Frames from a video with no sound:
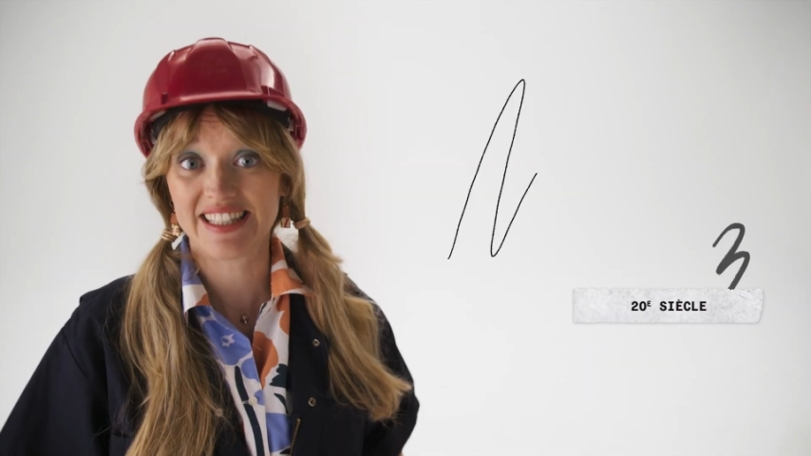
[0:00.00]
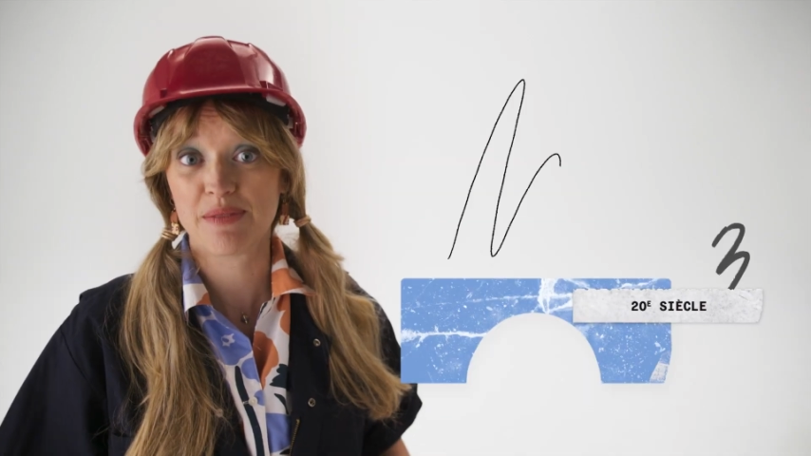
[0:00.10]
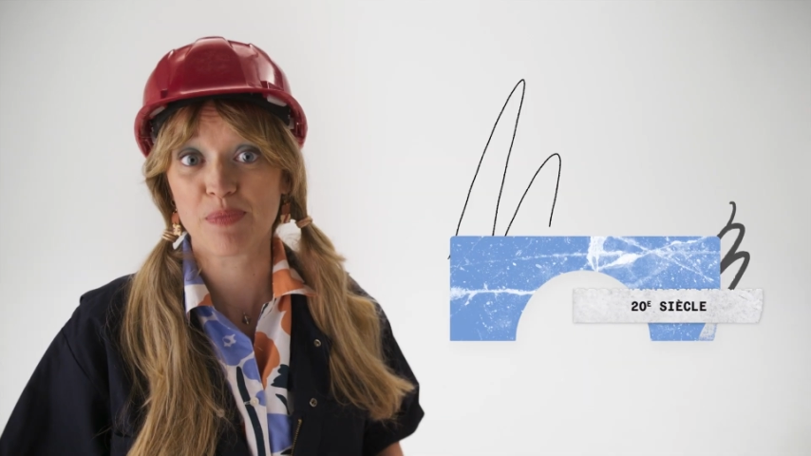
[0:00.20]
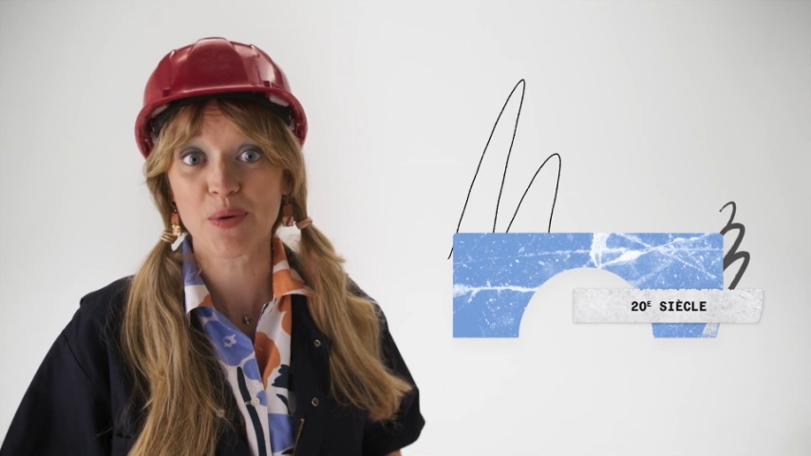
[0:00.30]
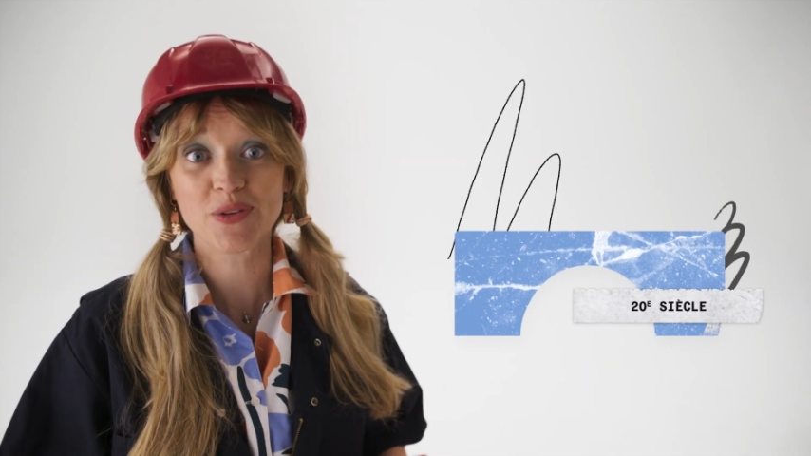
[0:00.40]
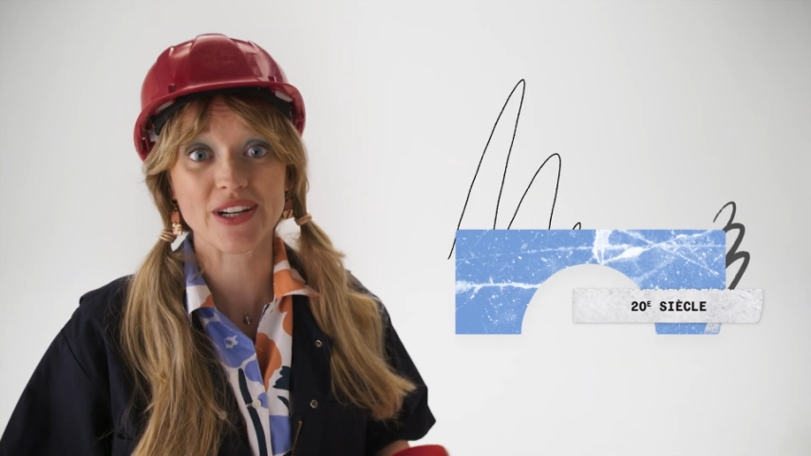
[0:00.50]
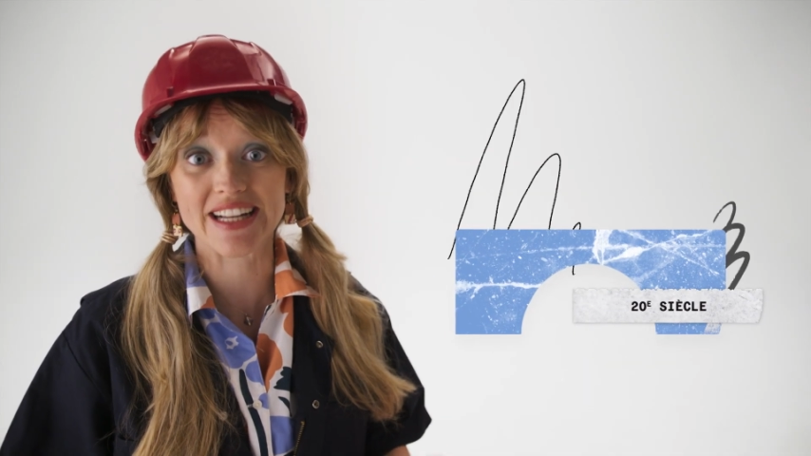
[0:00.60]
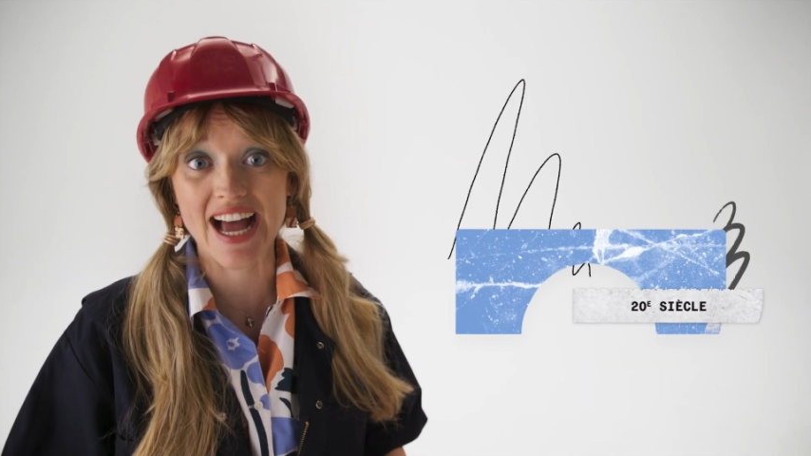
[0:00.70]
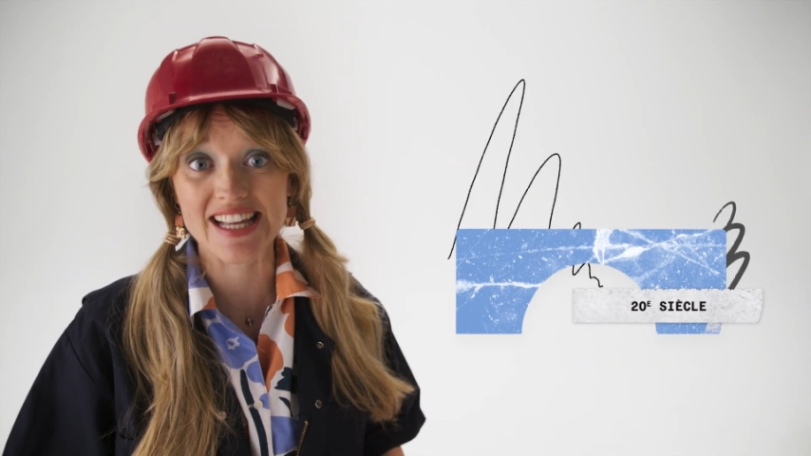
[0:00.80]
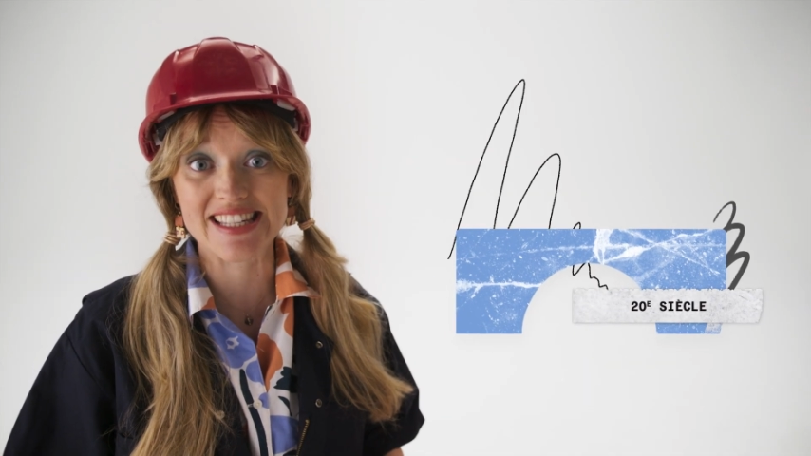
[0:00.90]
des ponts de
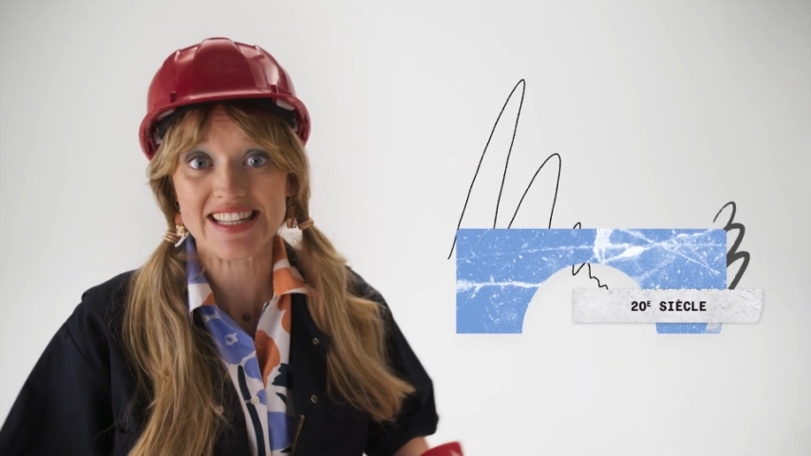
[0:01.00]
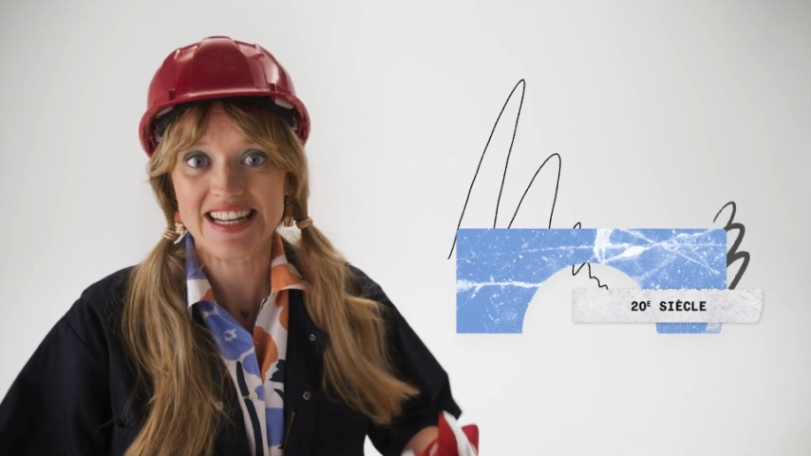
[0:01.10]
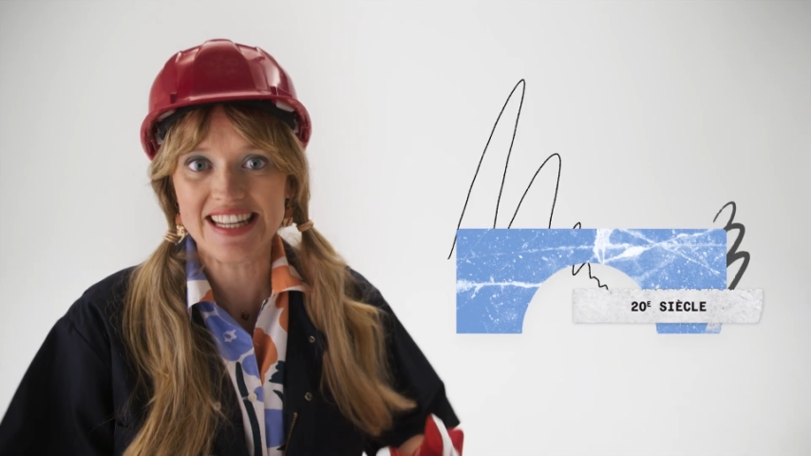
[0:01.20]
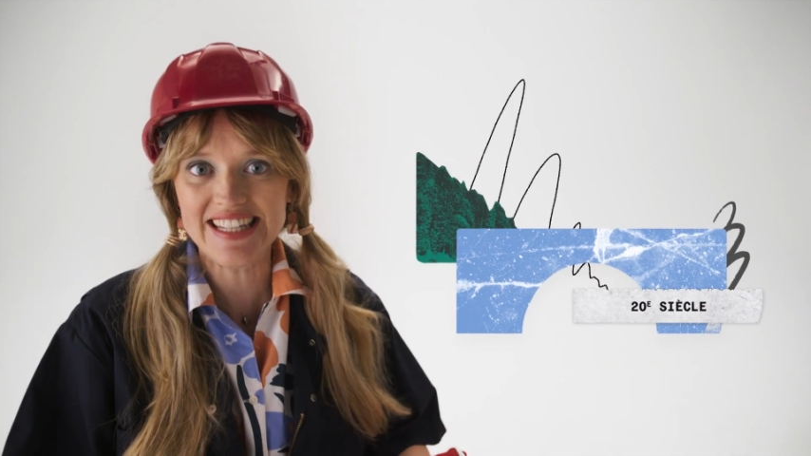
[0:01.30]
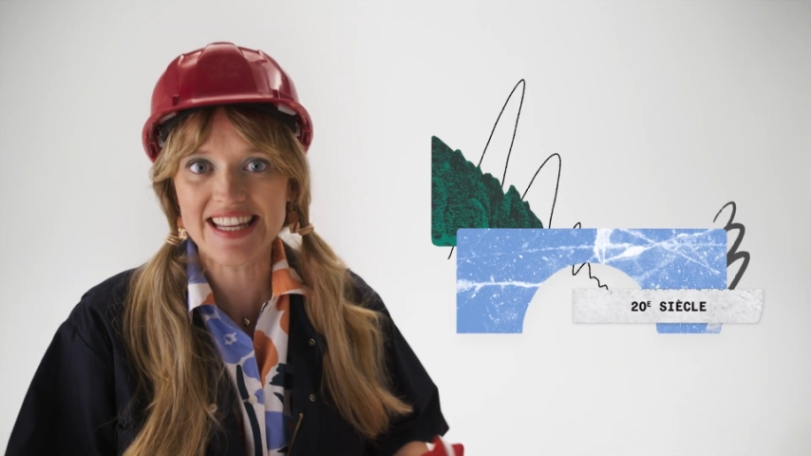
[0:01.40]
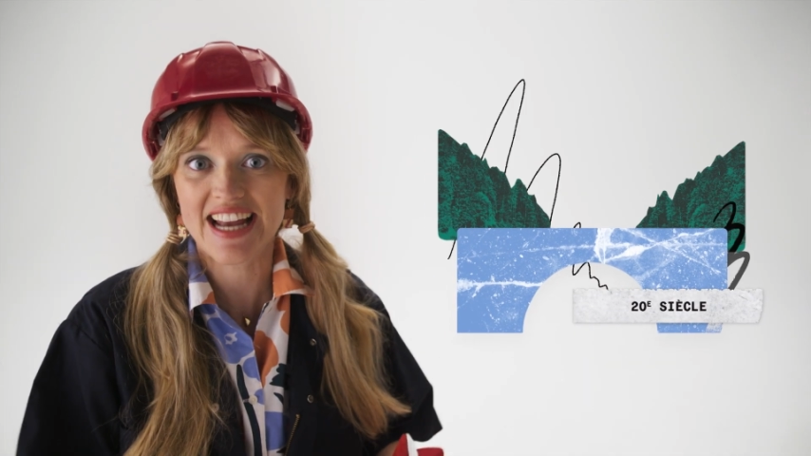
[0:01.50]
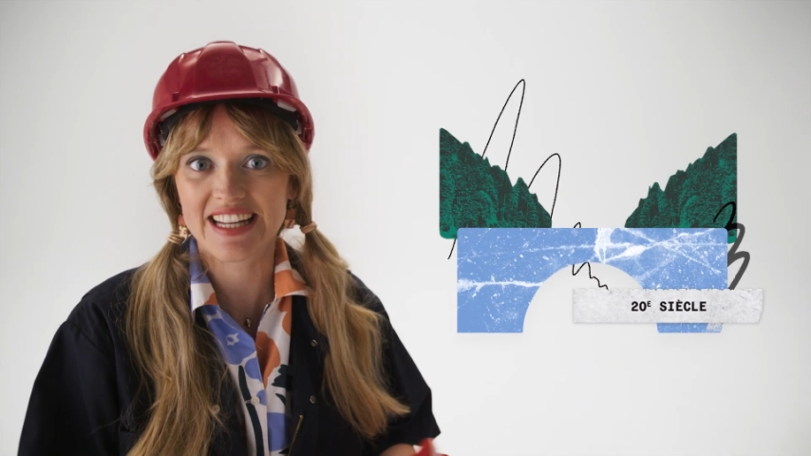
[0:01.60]
glace liaient